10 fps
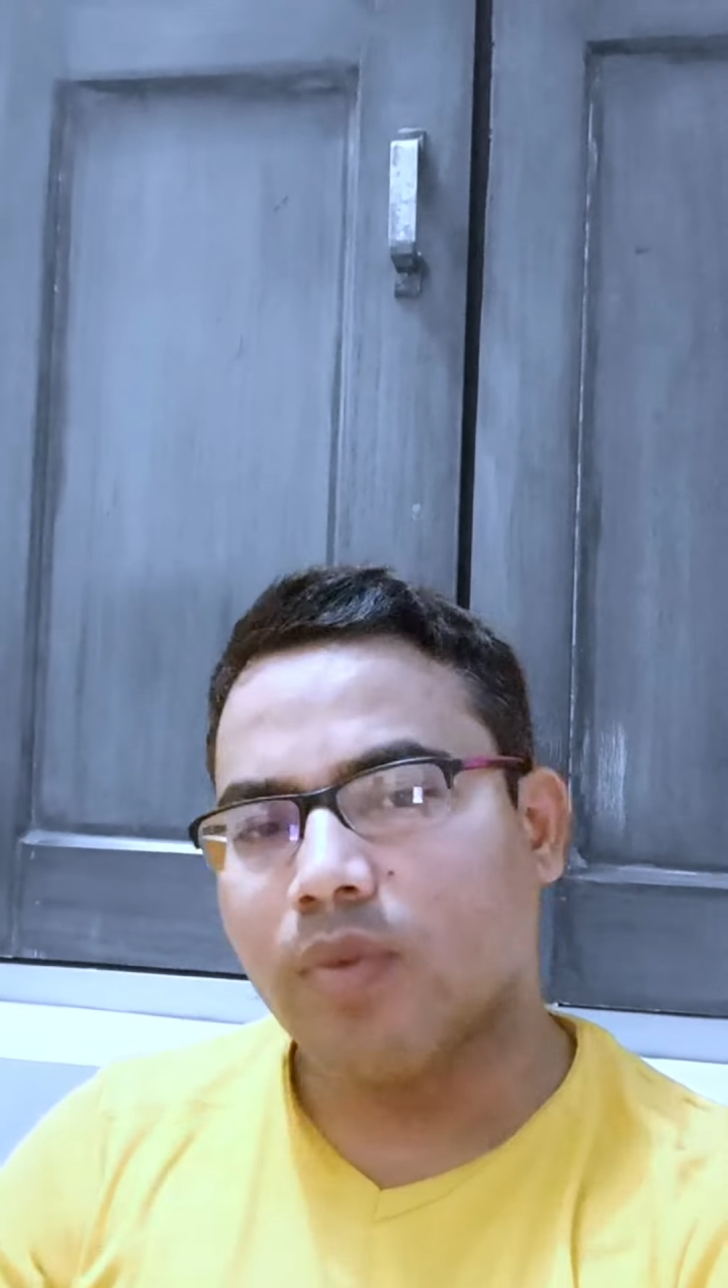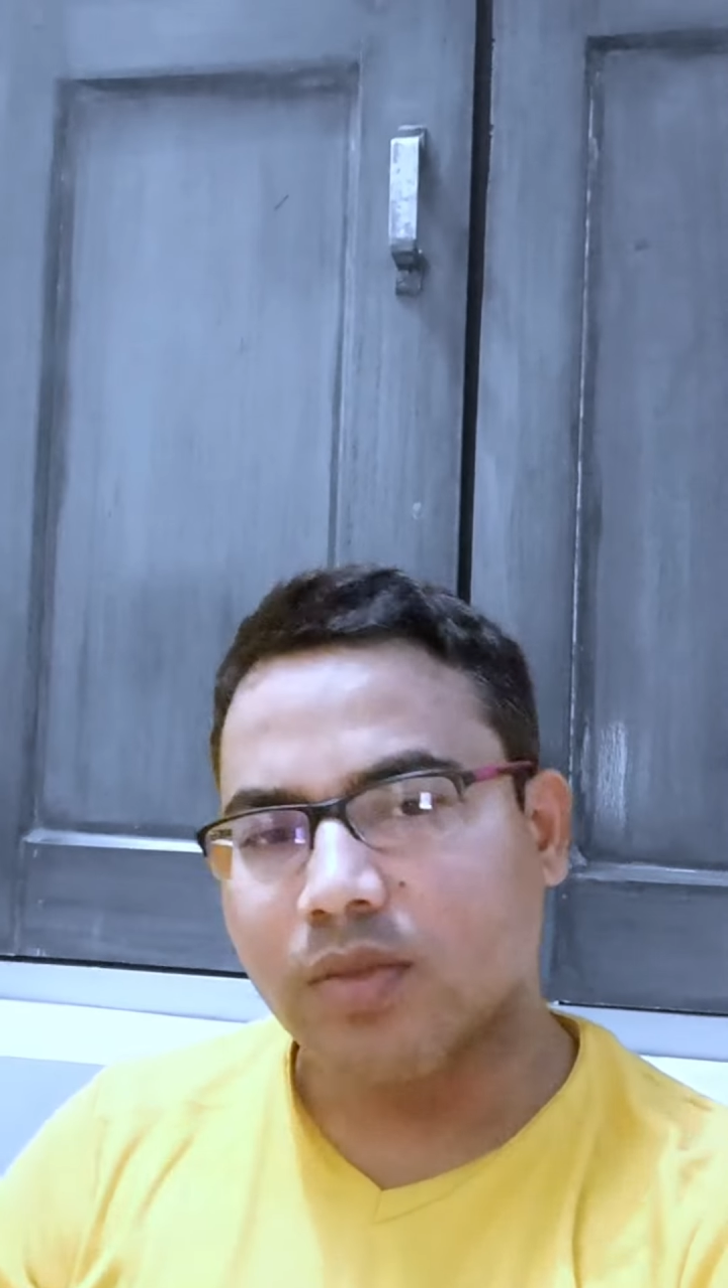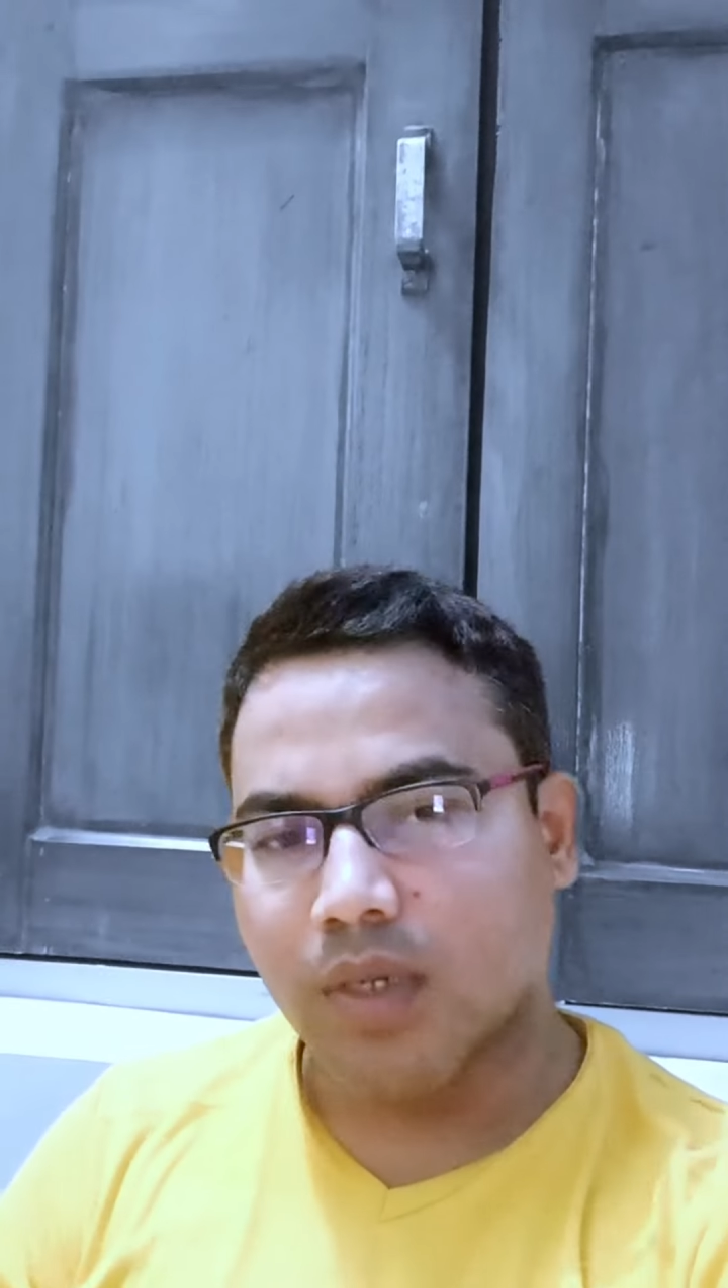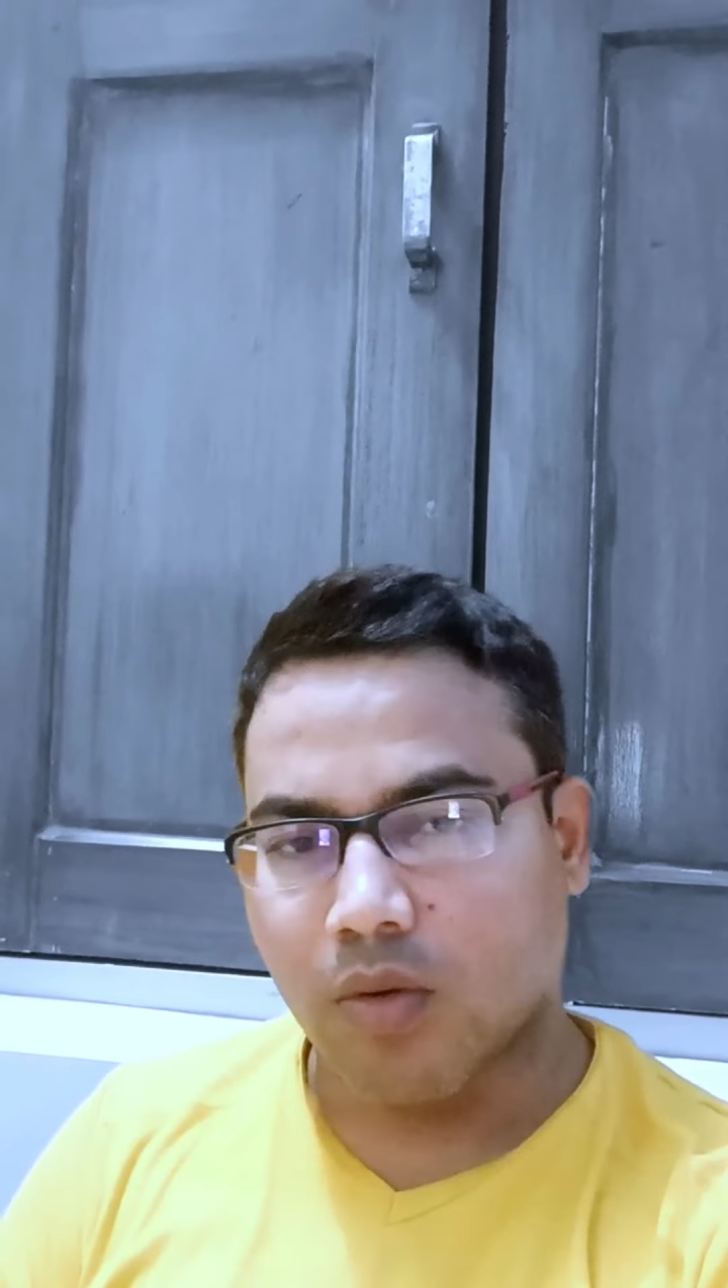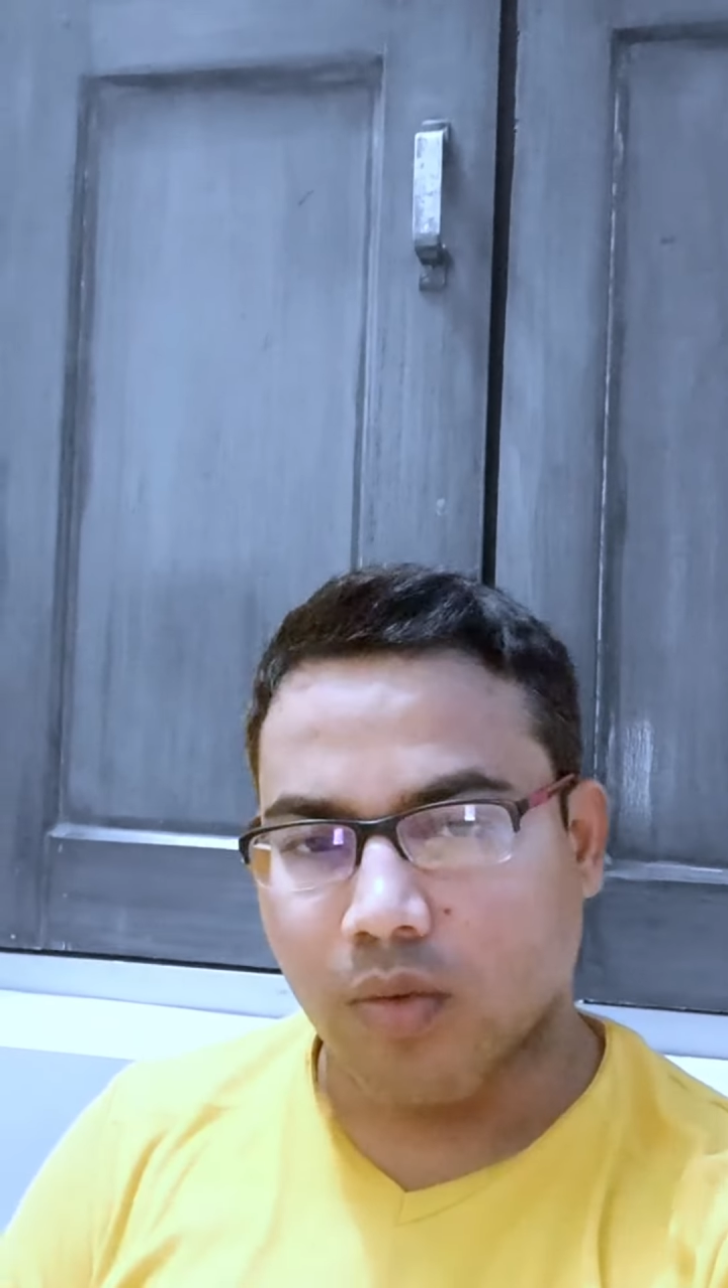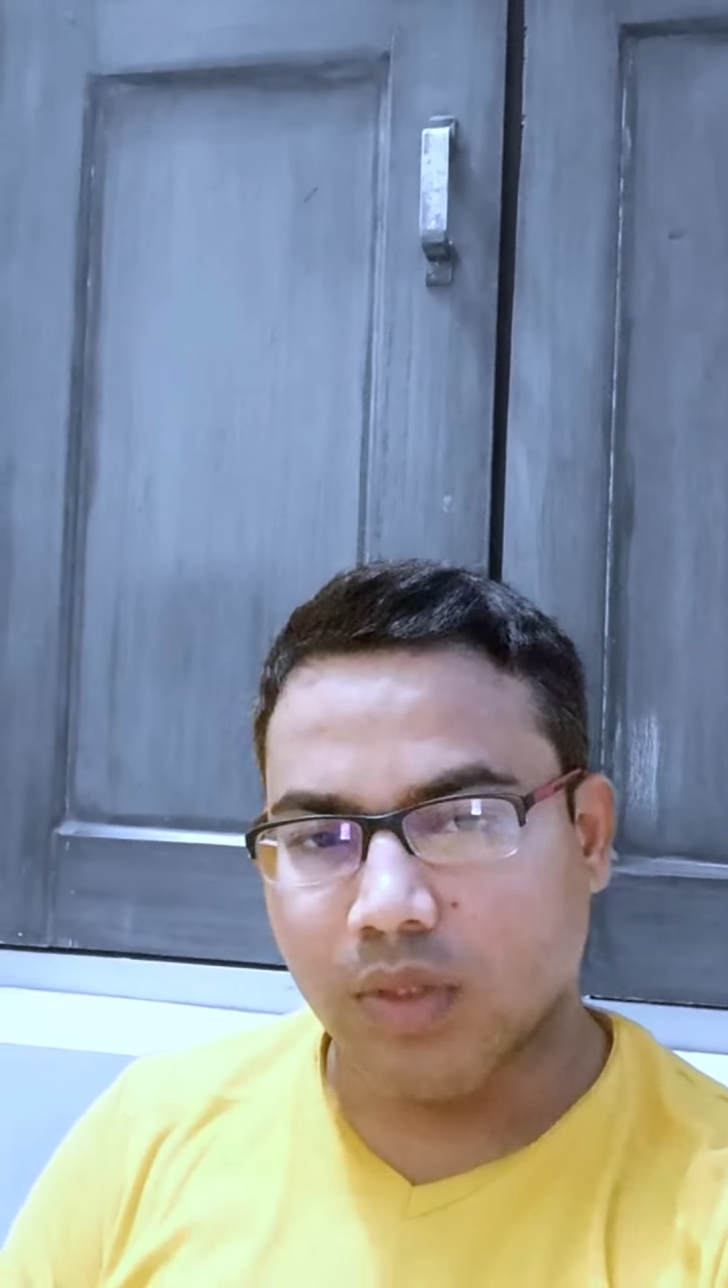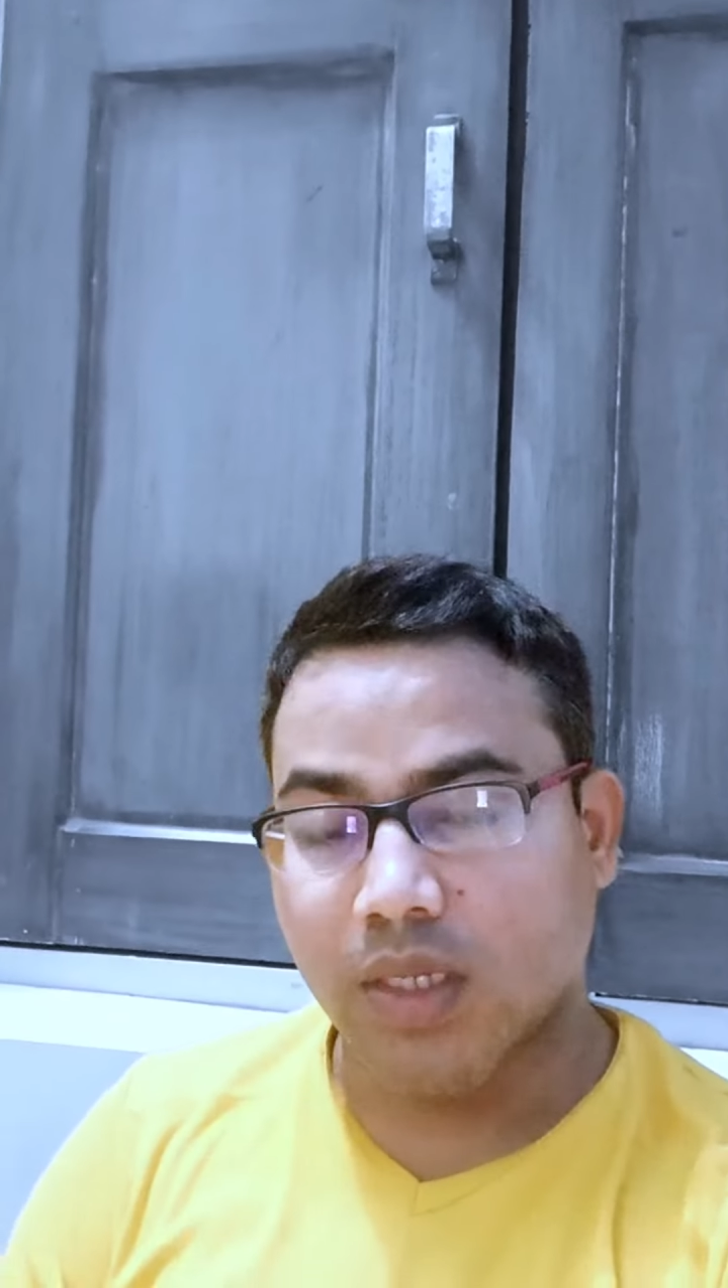ব্যাটসম্যান আউট হবে